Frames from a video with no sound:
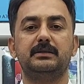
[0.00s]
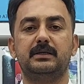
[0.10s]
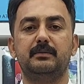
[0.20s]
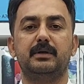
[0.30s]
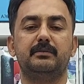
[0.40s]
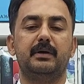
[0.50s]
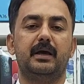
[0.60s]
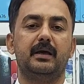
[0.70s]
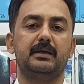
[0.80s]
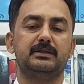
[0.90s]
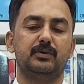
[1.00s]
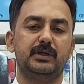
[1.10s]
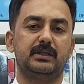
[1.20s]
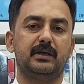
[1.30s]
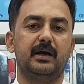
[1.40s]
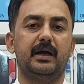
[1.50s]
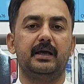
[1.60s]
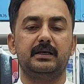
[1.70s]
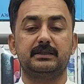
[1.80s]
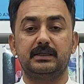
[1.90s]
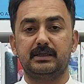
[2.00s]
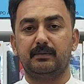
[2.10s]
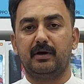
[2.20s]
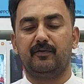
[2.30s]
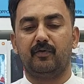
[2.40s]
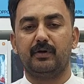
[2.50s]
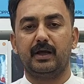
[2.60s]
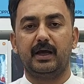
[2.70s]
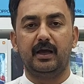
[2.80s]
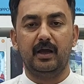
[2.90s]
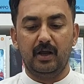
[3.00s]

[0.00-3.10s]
किस कीमत में है किस नोयत का है किस किस्म का फ़ोन है